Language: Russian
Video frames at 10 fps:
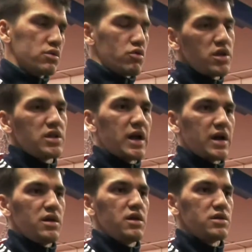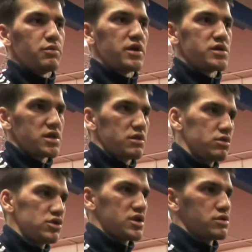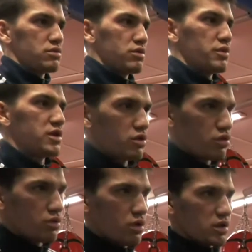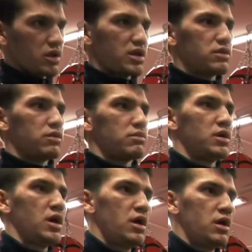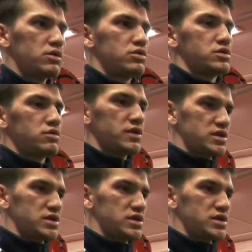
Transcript: Но они дорогие, эти пояса, то есть сейчас вот мы потихоньку откладываем. То есть, ну, в